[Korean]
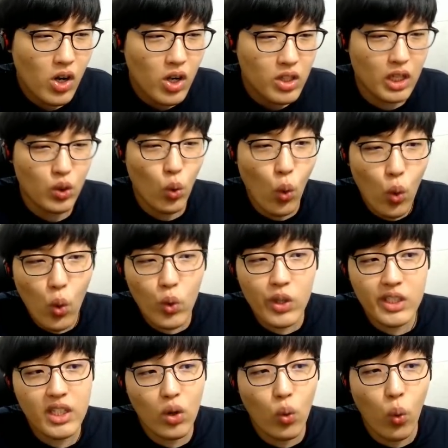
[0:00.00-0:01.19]
자 요거를
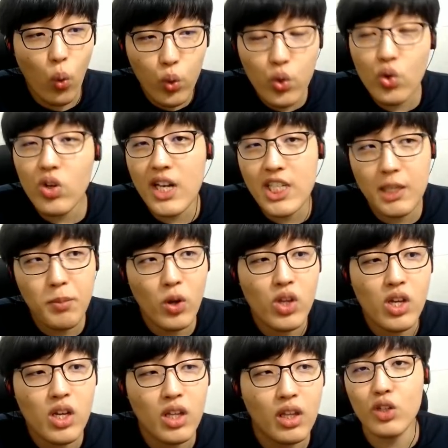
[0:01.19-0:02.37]
이제 공유를
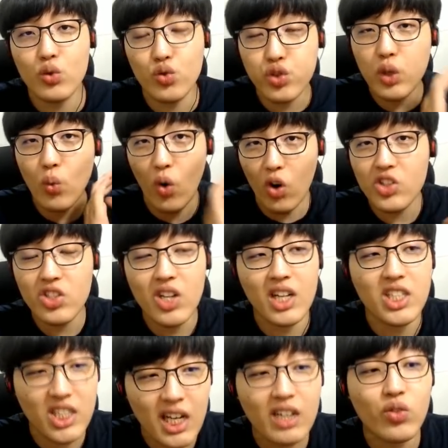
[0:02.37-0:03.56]
하시면은 쿠키 워즈가
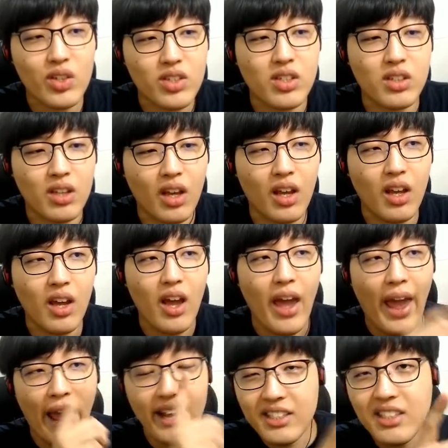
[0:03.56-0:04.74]
시작됐을 때
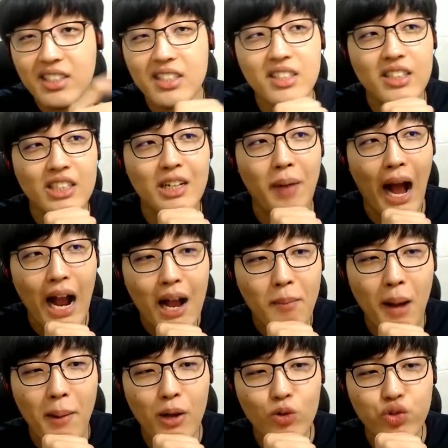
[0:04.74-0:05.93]
S등급
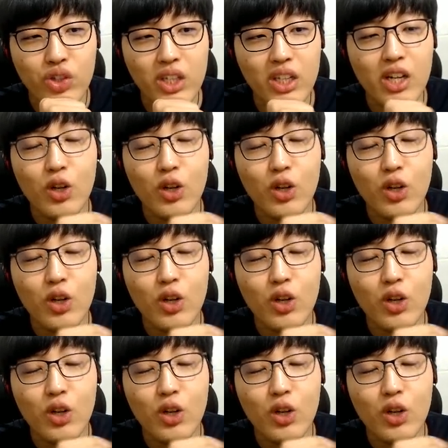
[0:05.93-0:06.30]
악마마 쿠키를